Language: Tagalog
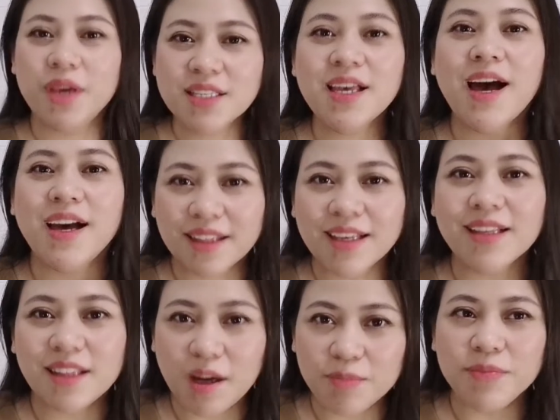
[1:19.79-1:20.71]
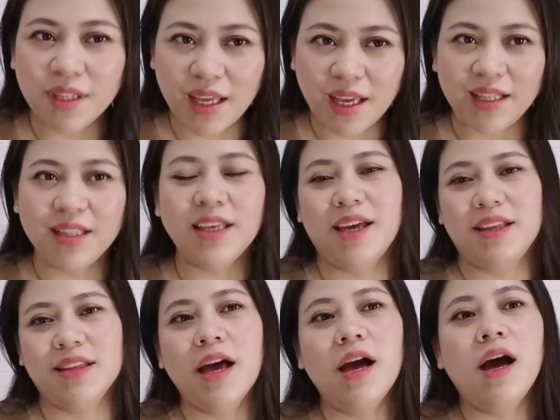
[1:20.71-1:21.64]
Based sa ating thumbnail,
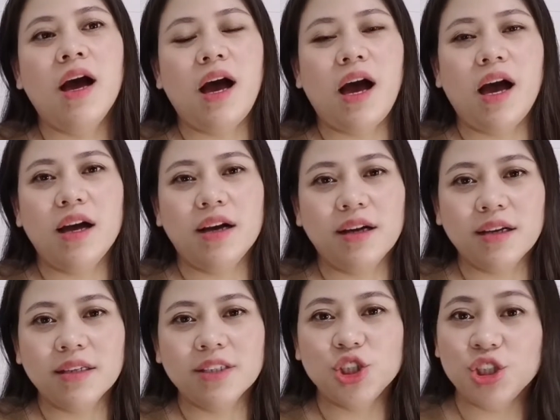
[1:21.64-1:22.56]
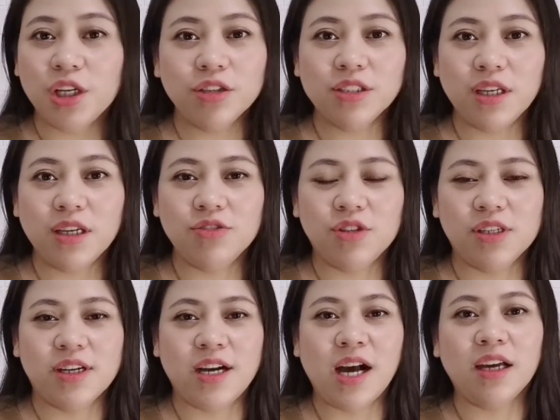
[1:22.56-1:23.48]
yan, ang i share ko sa inyo
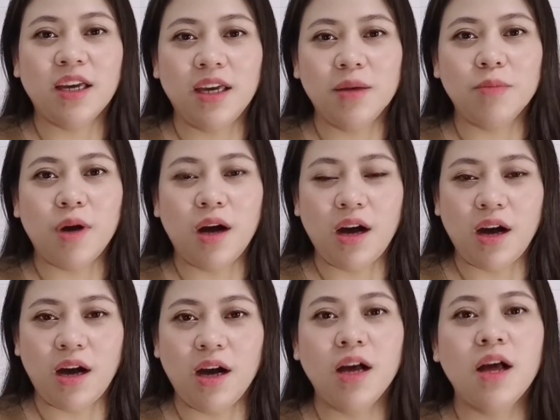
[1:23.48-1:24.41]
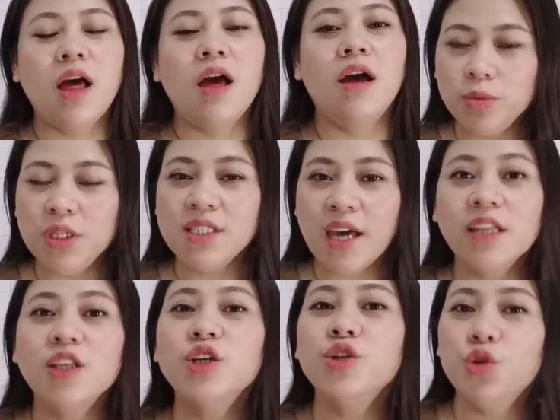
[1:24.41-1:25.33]
yung aking mga
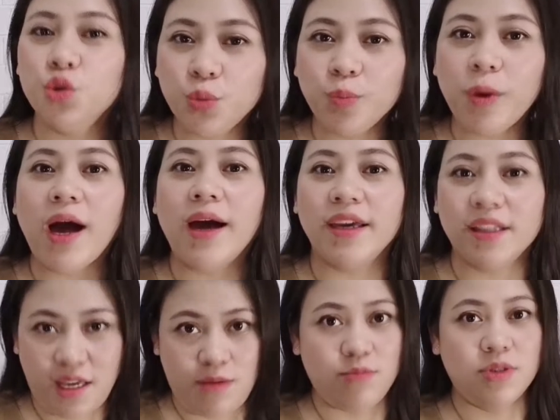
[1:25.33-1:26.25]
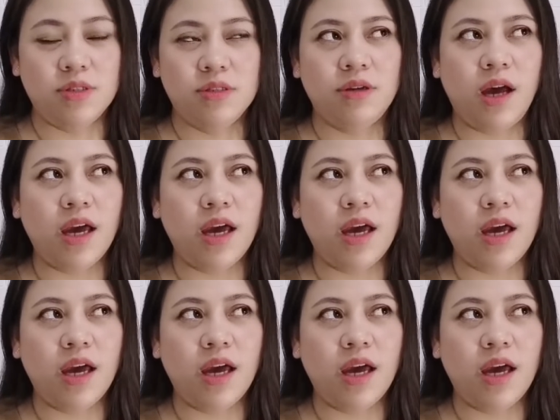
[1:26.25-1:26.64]
designer dupe items.